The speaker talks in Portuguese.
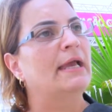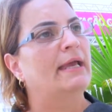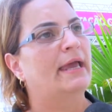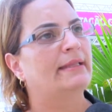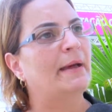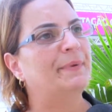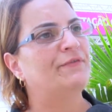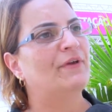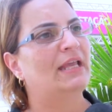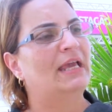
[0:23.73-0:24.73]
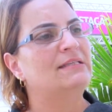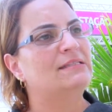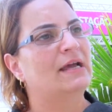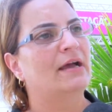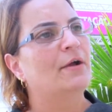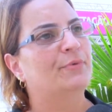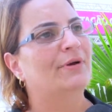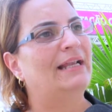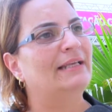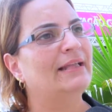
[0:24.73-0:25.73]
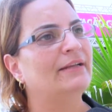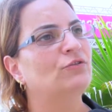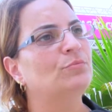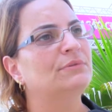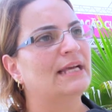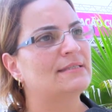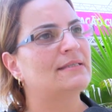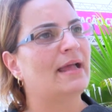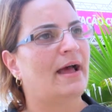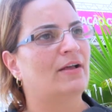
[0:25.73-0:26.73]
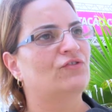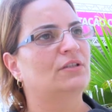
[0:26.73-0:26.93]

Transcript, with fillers: é, dá preferência para o calendário do, da cidade.